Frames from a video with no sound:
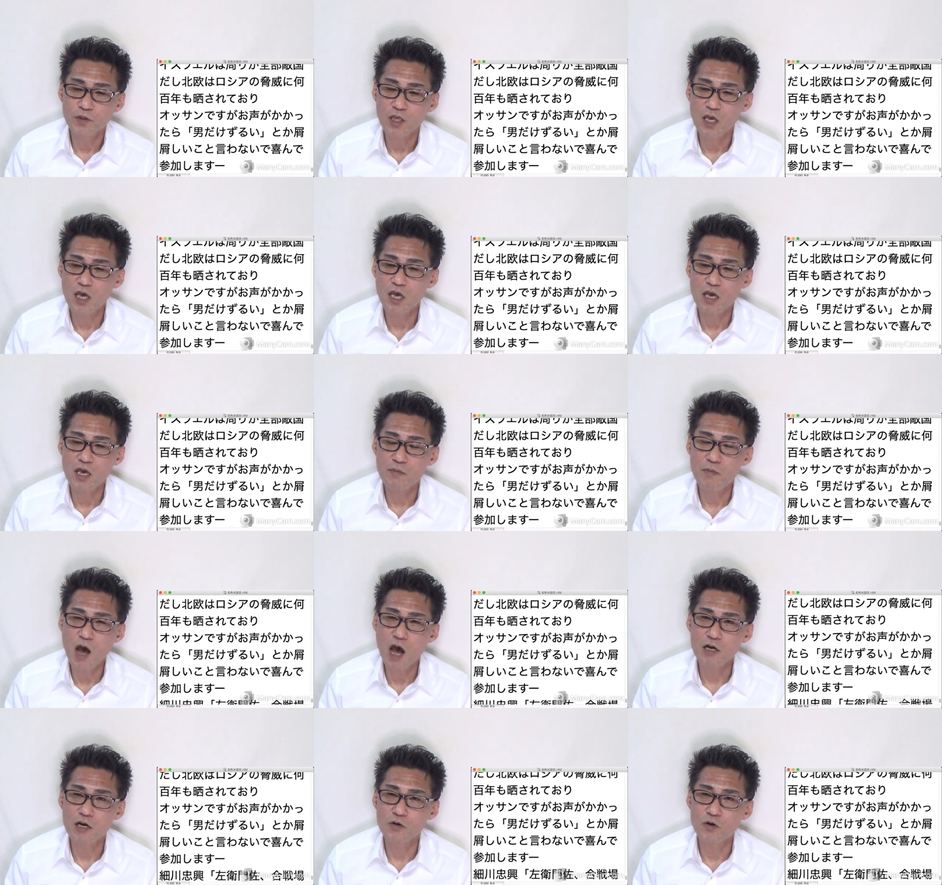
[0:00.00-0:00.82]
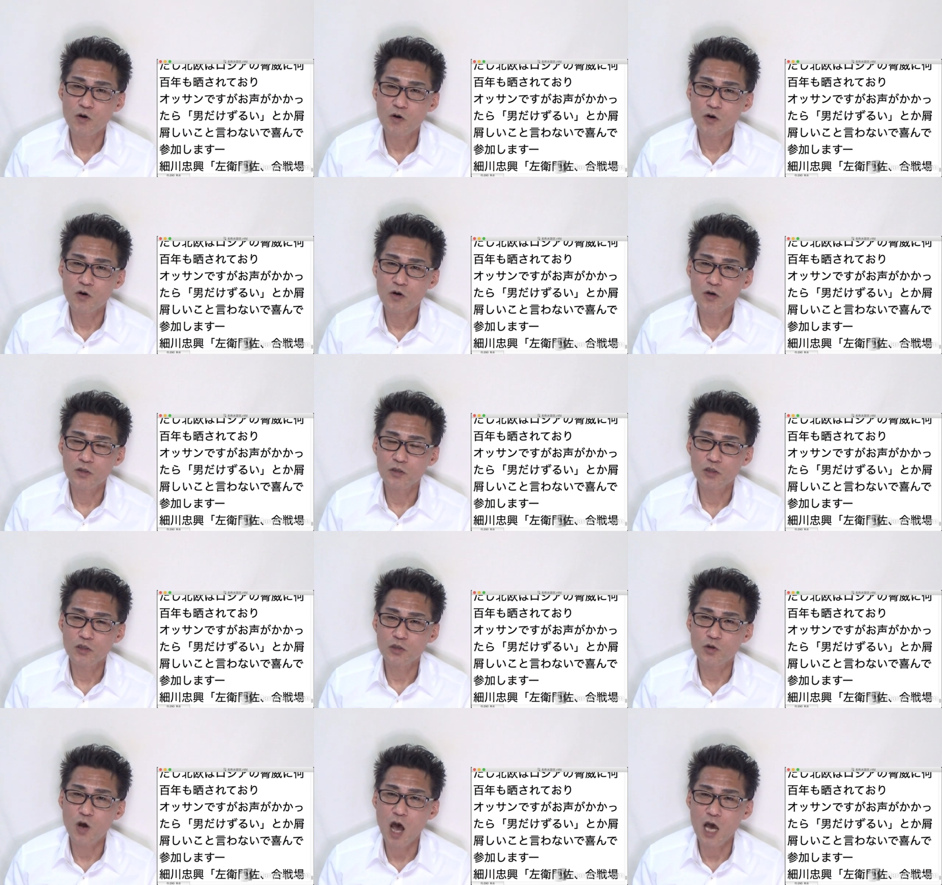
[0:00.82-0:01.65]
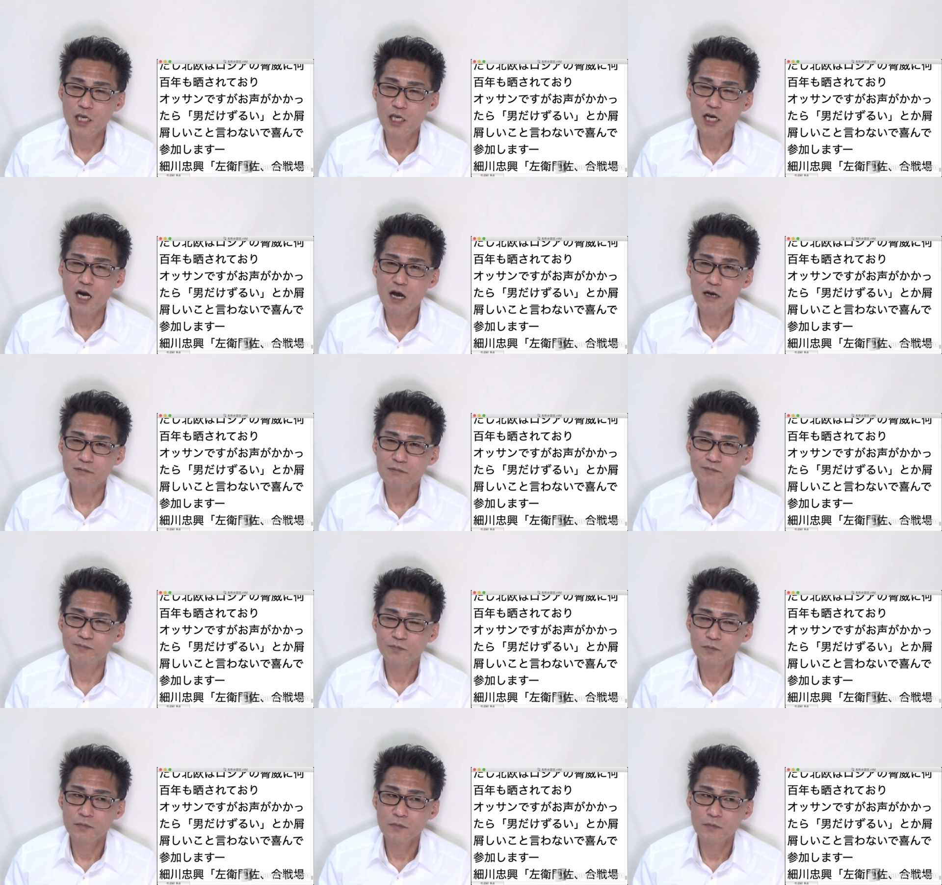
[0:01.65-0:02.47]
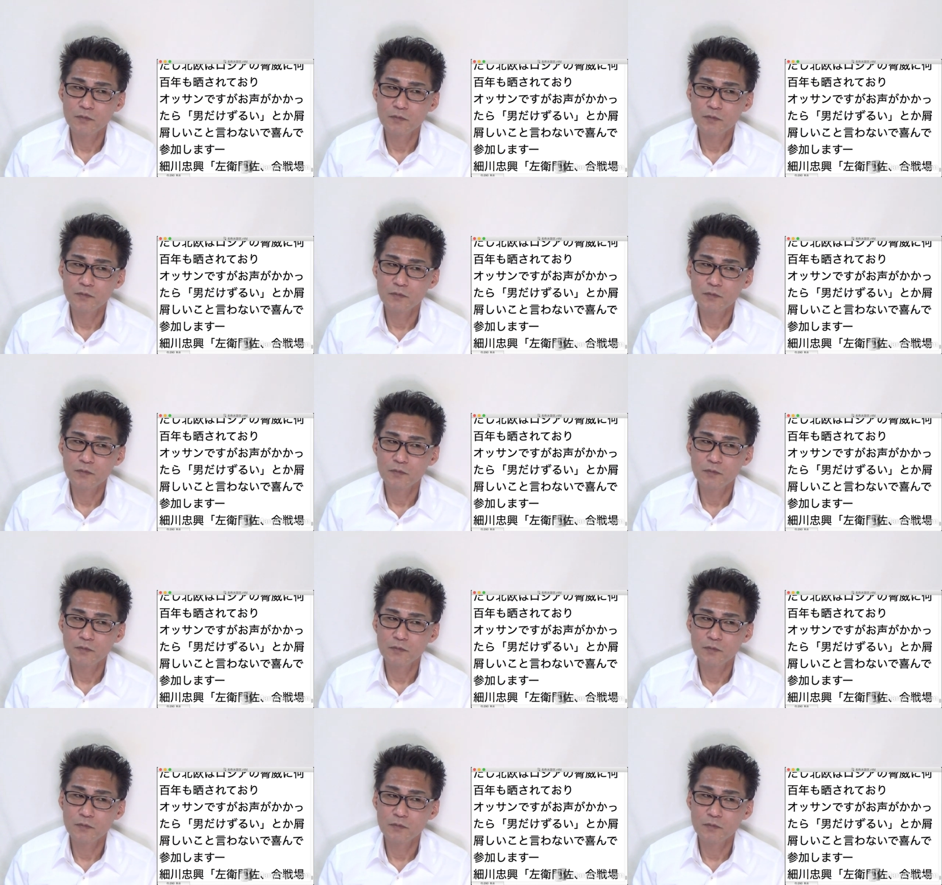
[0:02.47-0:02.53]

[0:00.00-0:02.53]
えー、まああのちょっと肺がん